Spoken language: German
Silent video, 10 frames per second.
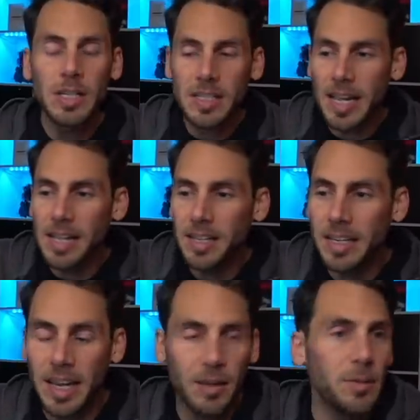das Geld denn
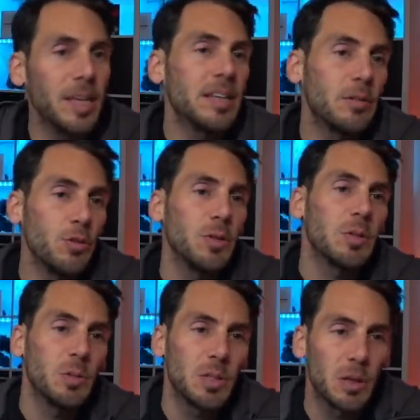herkommen? Ja, natürlich
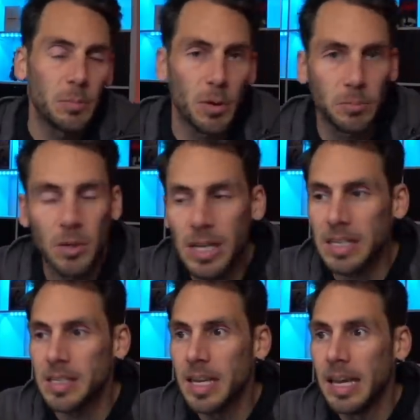aus unseren
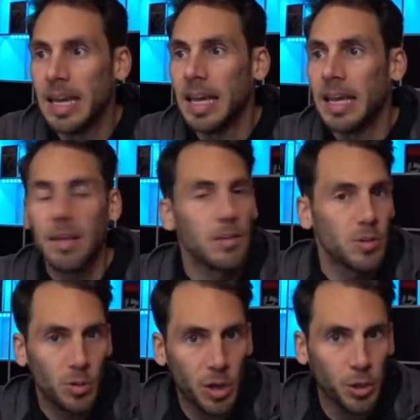Portemonnaies.
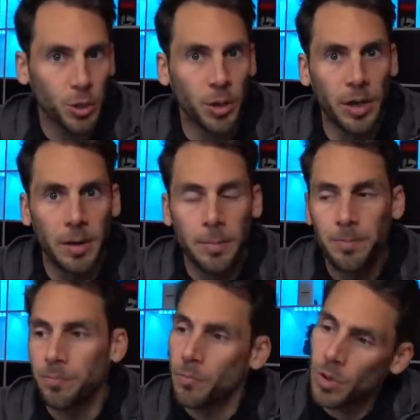Zuckersteuer.
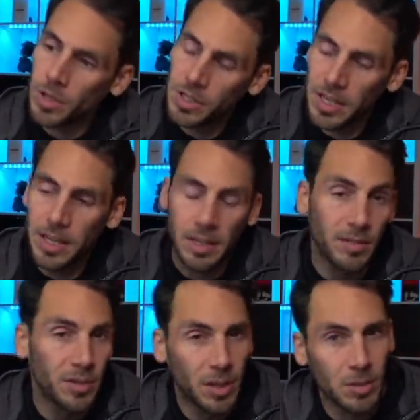Ich gehe ja
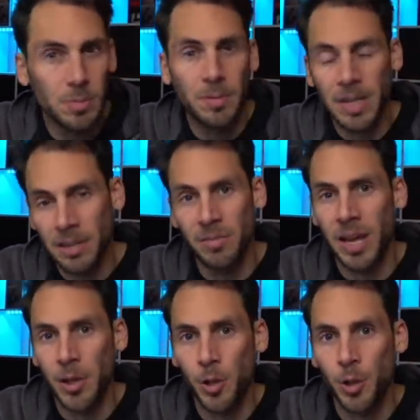davon aus, wir werden eine
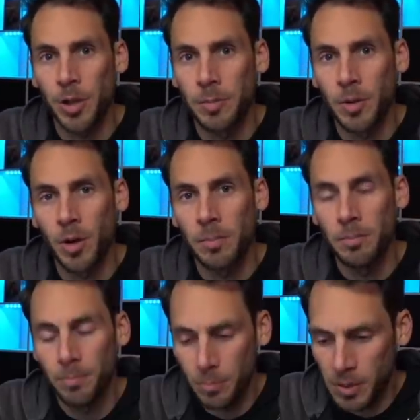Fleischsteuer
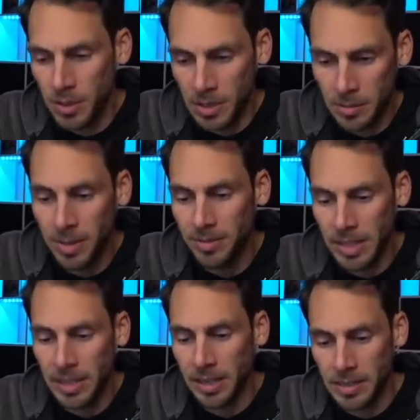bekommen, besonders weil
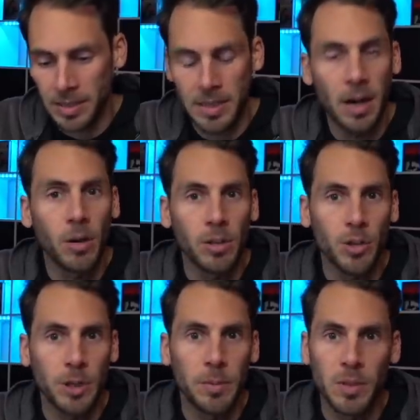wir jetzt hier auch in
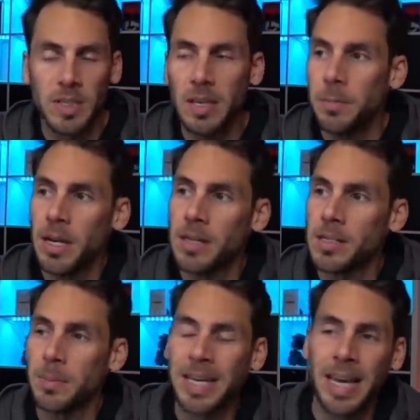Cem Özdemir
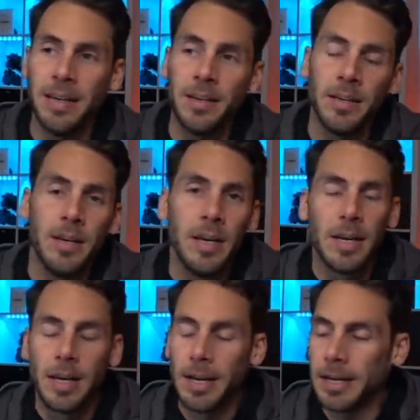als bekennenden,
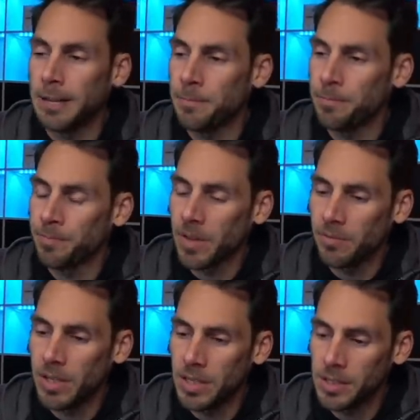ähm,
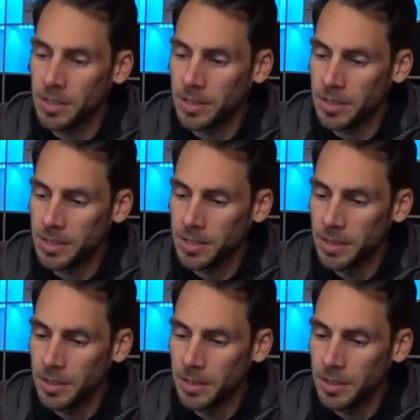wie nennt sich das,